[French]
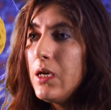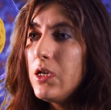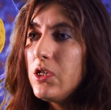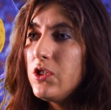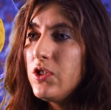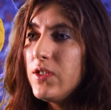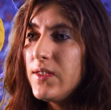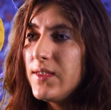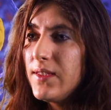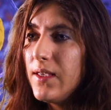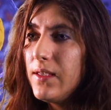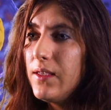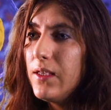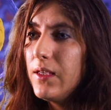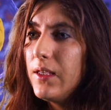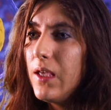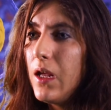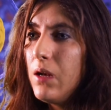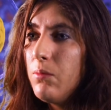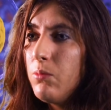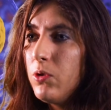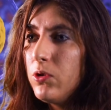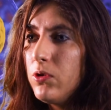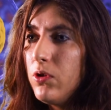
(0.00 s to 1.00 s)
Et j'essaye
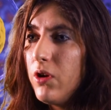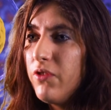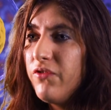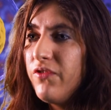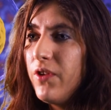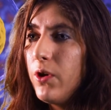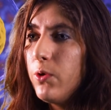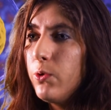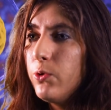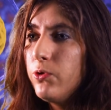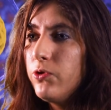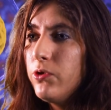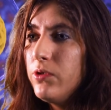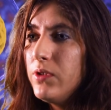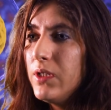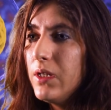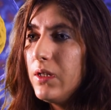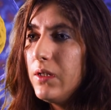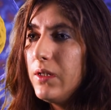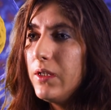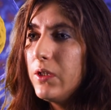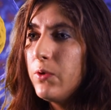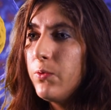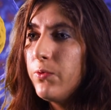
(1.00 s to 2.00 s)
également de leur faire
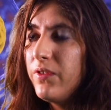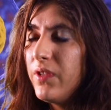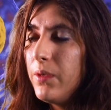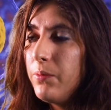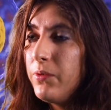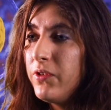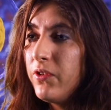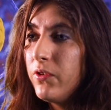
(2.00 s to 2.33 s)
retenir les concepts